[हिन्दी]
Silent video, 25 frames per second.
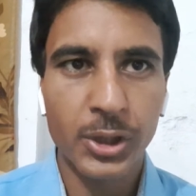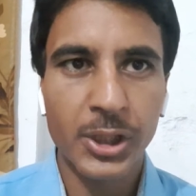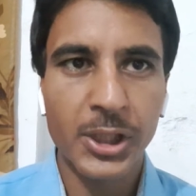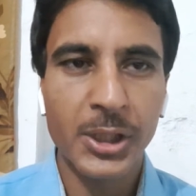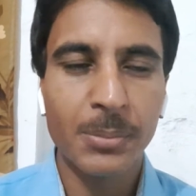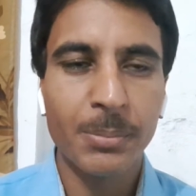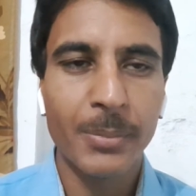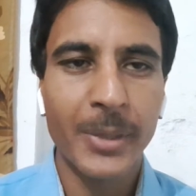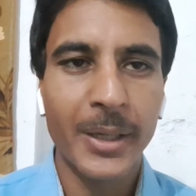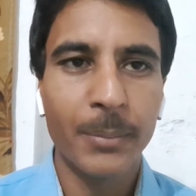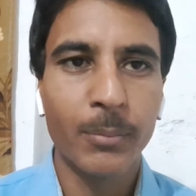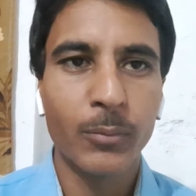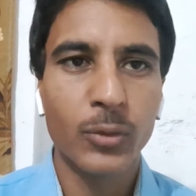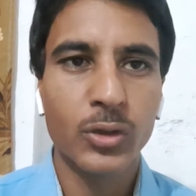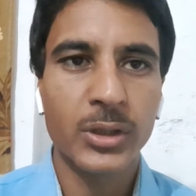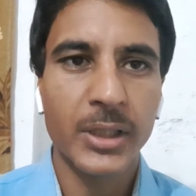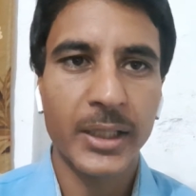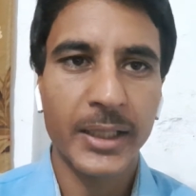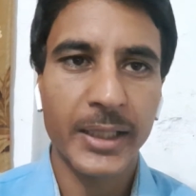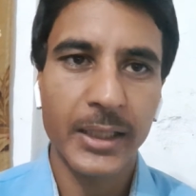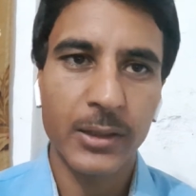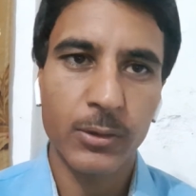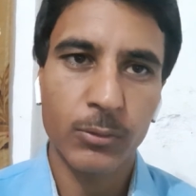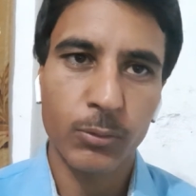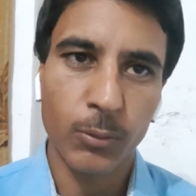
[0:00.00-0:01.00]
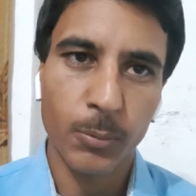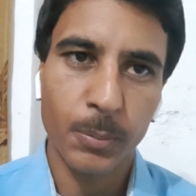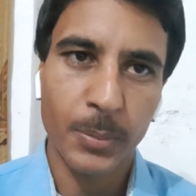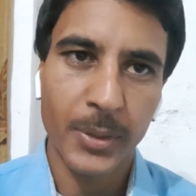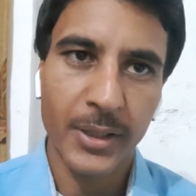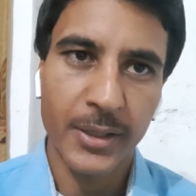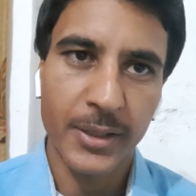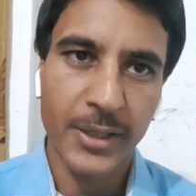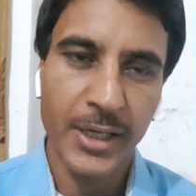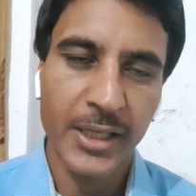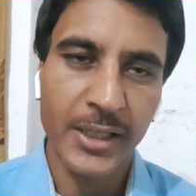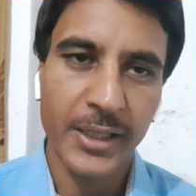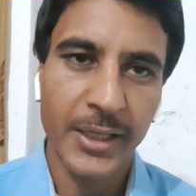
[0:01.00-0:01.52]
टीम में मुस्तकिल तौर
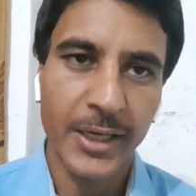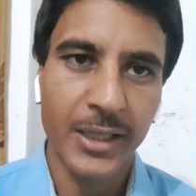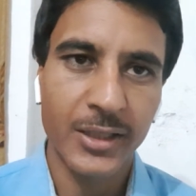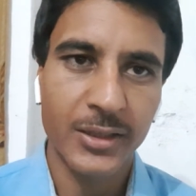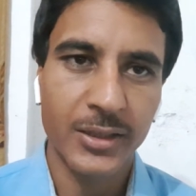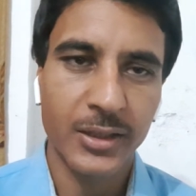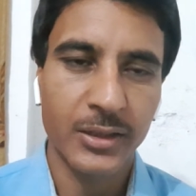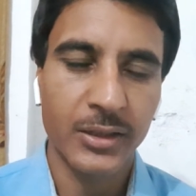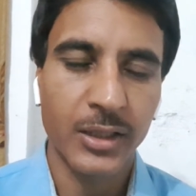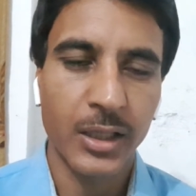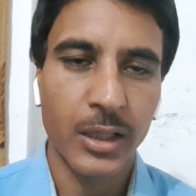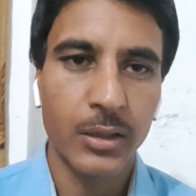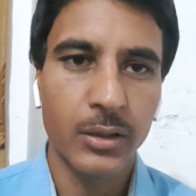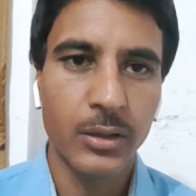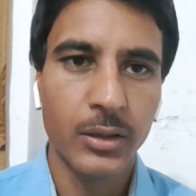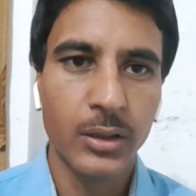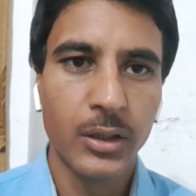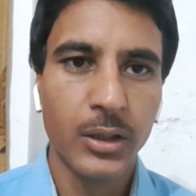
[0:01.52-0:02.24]
पर नहीं रह सकता